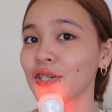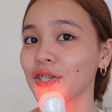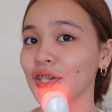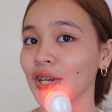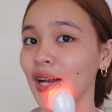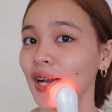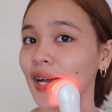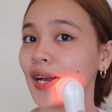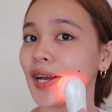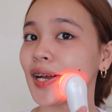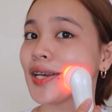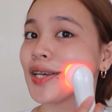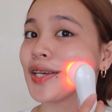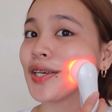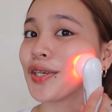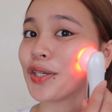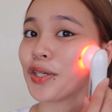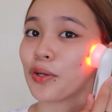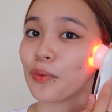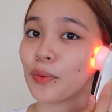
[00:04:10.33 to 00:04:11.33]
siya.
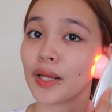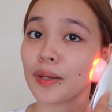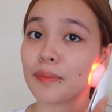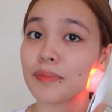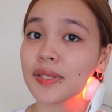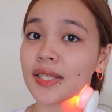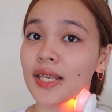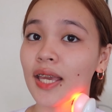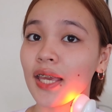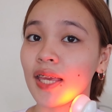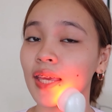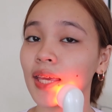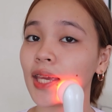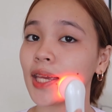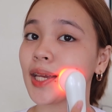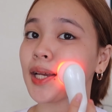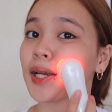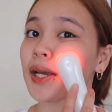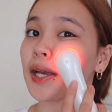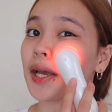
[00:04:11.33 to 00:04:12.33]
You know what I'm
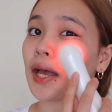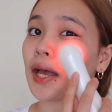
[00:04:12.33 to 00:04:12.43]
saying?